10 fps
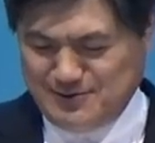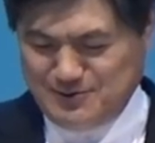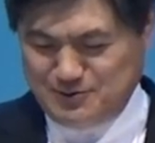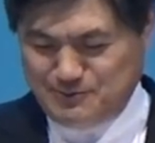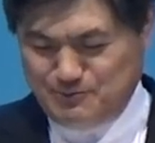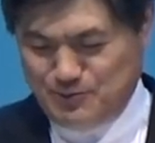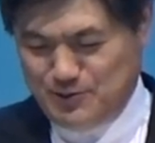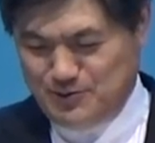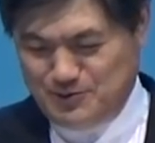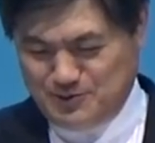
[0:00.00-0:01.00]
좀
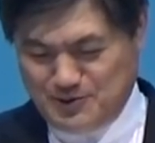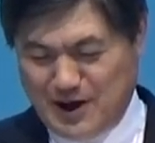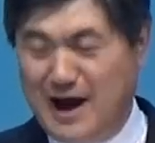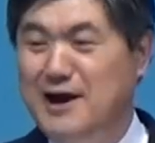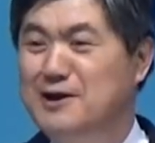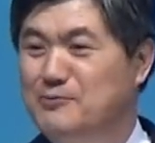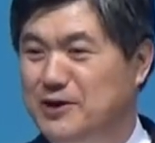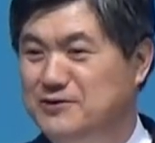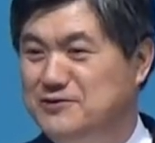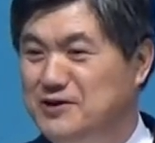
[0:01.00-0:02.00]

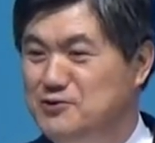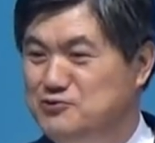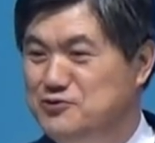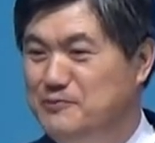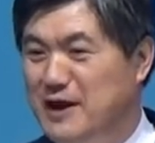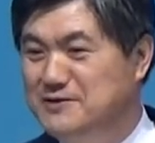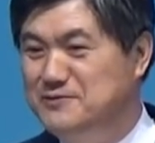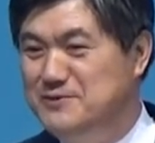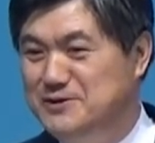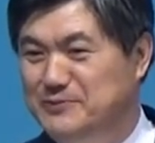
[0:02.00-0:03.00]
하나님께서 제게 주신
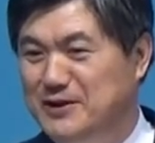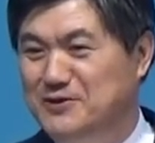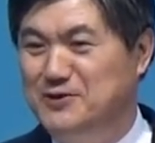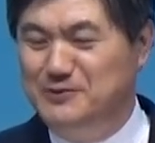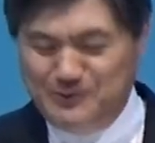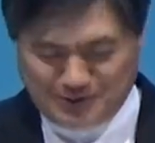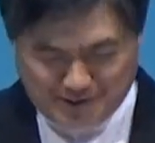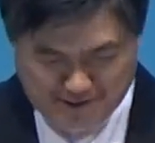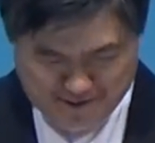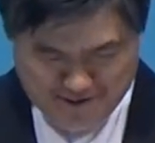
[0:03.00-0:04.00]
말씀이지만
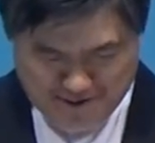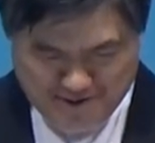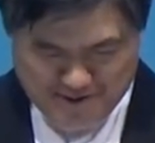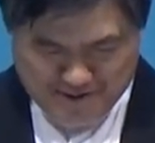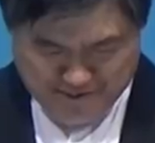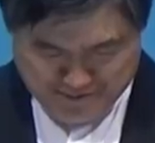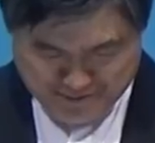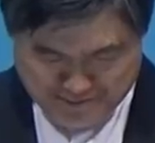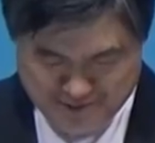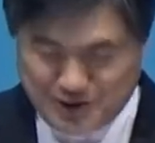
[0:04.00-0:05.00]
여러분도
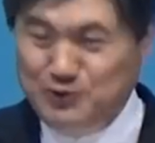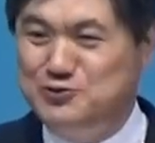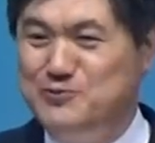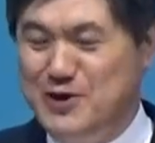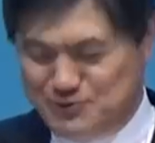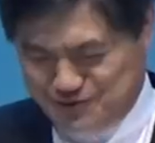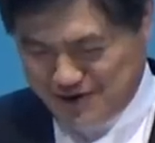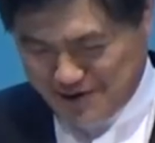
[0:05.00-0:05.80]
좀 위로 좀 해주세요.